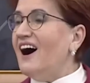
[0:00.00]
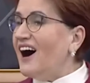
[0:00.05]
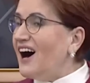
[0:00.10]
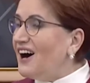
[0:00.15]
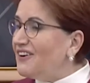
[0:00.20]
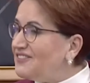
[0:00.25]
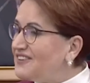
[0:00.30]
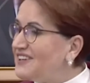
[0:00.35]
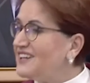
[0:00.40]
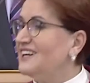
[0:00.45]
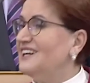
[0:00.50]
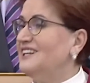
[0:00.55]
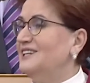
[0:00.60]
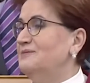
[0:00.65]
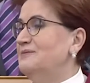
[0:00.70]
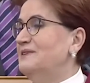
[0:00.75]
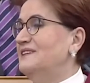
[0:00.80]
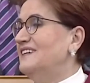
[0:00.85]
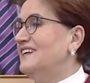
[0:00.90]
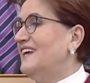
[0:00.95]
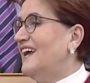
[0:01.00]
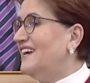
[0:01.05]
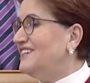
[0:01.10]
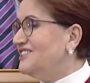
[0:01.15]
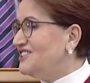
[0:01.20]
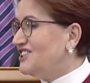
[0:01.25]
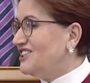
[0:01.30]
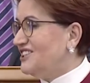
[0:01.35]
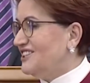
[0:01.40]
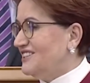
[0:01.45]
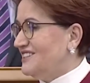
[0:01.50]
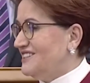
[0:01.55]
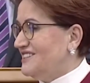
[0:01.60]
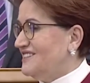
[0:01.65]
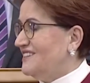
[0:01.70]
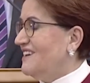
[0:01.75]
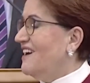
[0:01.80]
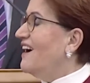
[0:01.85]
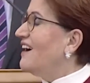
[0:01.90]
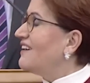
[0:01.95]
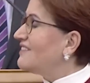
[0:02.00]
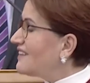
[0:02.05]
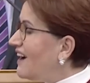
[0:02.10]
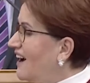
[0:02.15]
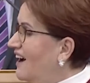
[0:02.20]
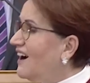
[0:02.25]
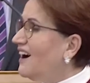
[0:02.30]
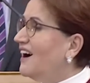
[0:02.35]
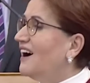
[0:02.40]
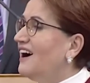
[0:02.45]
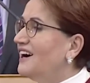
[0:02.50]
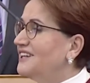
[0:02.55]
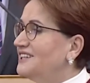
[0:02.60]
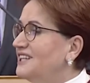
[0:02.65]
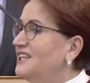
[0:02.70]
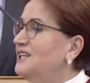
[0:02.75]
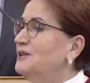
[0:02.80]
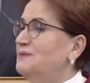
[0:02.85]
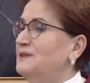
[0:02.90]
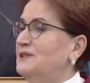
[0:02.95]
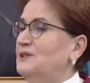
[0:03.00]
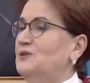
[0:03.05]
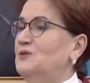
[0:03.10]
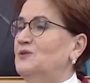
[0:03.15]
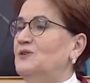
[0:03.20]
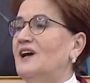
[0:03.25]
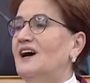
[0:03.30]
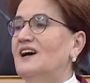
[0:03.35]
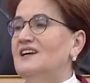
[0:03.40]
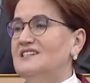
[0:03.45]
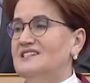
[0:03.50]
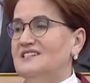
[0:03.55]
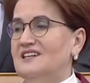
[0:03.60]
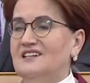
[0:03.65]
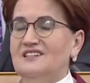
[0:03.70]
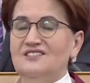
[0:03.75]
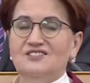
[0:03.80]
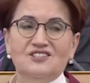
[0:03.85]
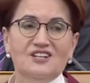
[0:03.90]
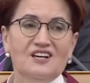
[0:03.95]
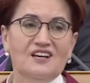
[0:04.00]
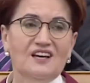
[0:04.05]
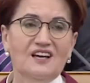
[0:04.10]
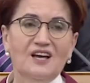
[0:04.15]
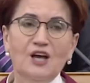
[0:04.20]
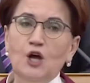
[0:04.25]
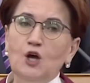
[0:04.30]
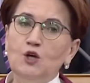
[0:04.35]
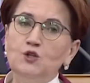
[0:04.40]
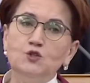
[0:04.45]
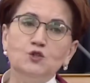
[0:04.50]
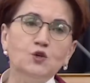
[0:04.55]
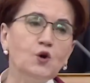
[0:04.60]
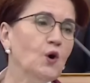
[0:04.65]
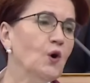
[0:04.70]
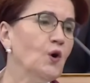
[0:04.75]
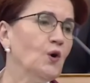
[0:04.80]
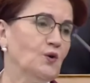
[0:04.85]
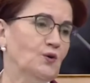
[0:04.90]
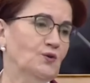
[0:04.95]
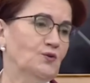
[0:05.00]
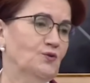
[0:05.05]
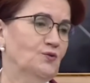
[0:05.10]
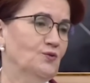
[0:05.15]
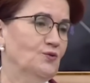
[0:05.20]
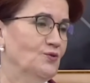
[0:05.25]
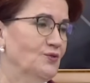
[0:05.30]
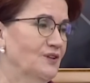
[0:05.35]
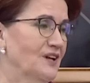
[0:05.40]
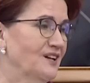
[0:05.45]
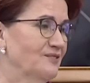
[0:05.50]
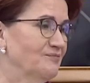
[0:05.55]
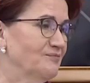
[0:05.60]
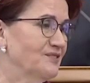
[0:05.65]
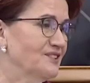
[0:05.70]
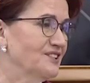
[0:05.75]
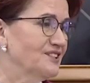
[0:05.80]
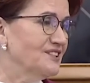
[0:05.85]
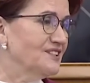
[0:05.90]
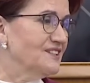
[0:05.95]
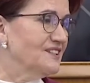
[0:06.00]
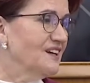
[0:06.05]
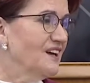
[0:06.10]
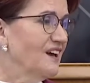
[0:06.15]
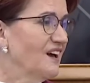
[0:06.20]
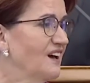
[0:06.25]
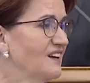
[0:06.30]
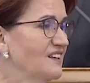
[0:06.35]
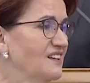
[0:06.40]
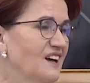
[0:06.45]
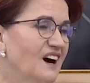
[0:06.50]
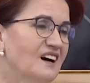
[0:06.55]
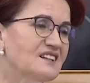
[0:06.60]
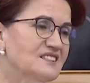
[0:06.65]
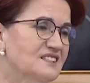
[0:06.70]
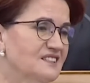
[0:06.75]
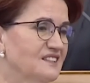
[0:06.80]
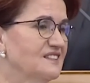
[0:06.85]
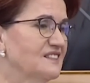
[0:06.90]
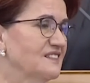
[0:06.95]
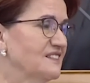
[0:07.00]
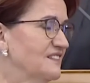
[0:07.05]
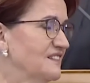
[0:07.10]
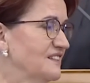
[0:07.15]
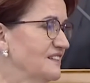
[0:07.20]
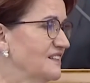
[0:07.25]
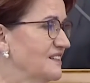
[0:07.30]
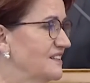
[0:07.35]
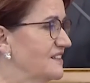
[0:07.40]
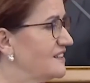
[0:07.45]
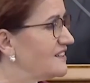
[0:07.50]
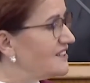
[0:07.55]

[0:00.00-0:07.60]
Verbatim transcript: Afrikalı bir genç kız, daha adil bir dünya isteyince çok duygulanmış. Yazık,